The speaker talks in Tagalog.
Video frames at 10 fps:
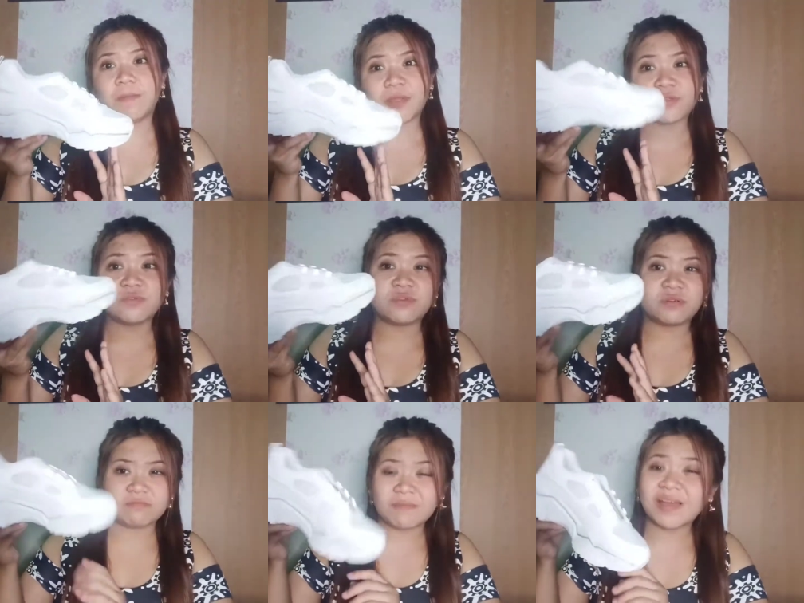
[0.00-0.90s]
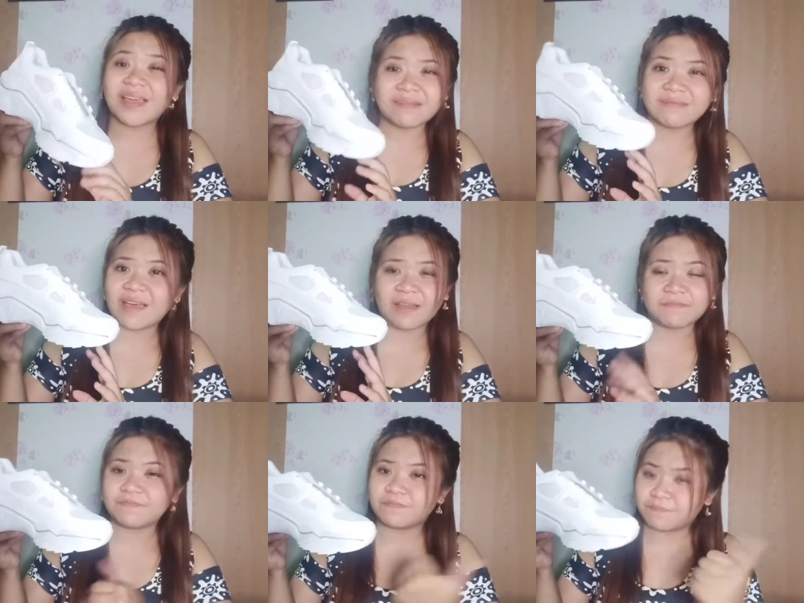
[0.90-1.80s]
Ito yon maganda.
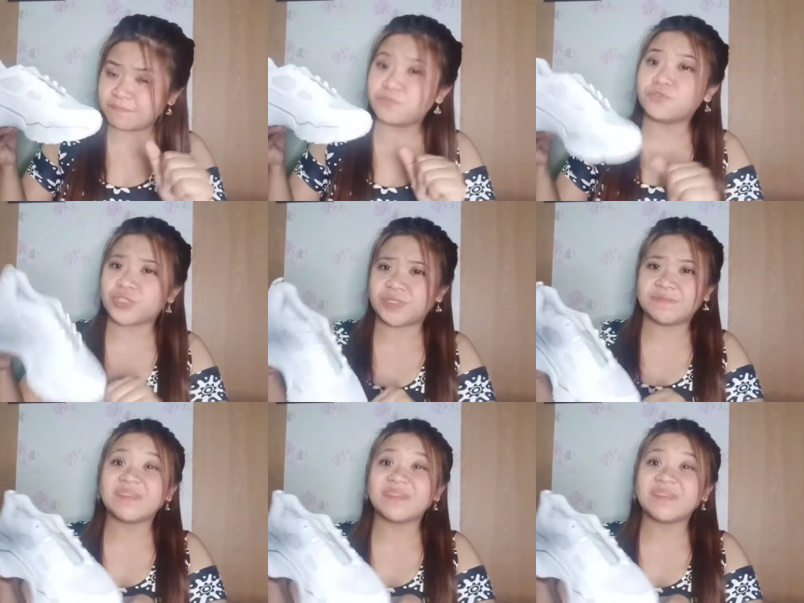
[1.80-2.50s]
Push.